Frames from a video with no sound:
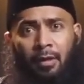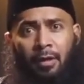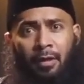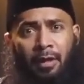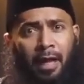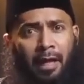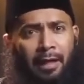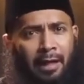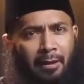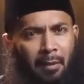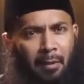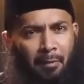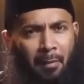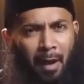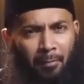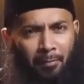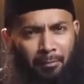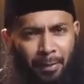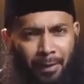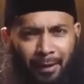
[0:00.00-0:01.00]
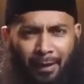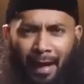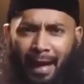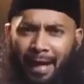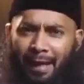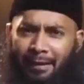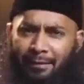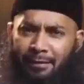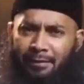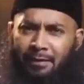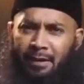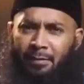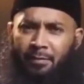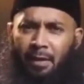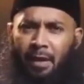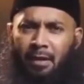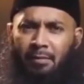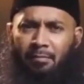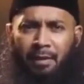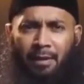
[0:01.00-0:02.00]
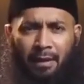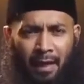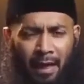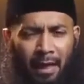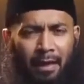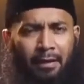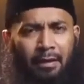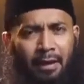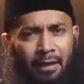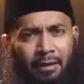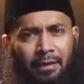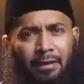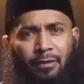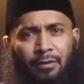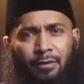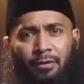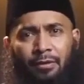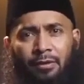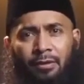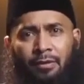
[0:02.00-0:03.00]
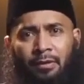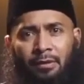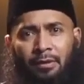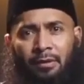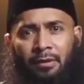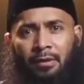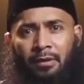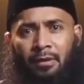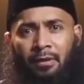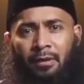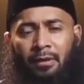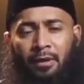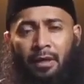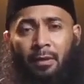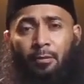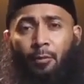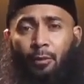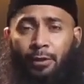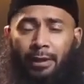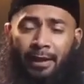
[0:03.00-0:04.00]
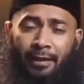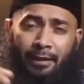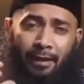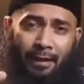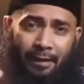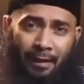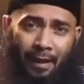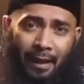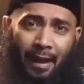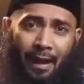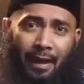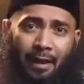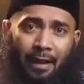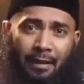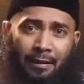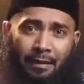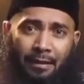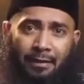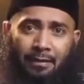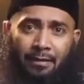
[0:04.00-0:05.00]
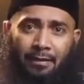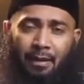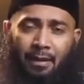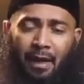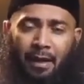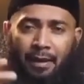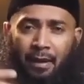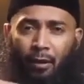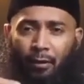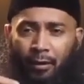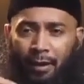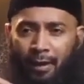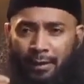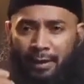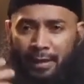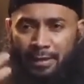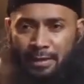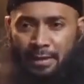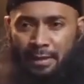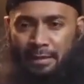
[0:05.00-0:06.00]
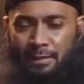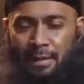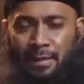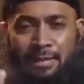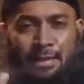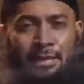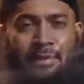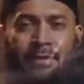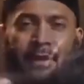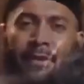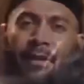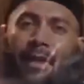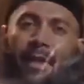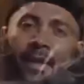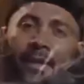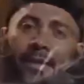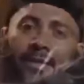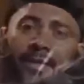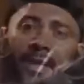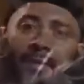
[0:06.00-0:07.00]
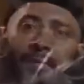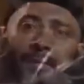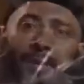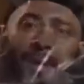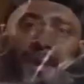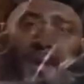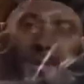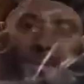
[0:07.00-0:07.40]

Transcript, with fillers: karena memang berat jemaah menahan hal itu kemudian kadangkala nih ada orang yang cinta cintanya nggak kesampaian